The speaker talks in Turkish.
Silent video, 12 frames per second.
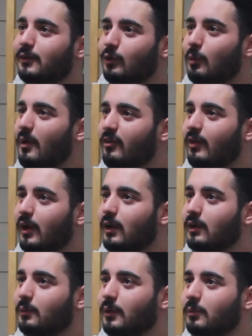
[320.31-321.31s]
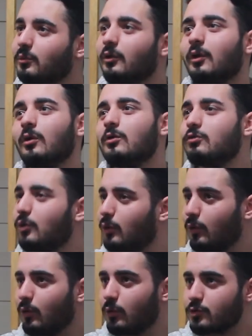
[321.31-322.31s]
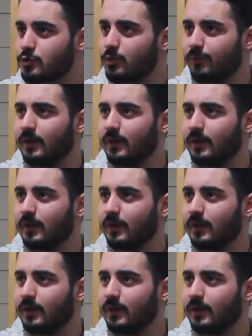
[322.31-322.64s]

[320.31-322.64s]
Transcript: Yapamazlar değil mi? Bunlar o yüzden öyle konuşuyor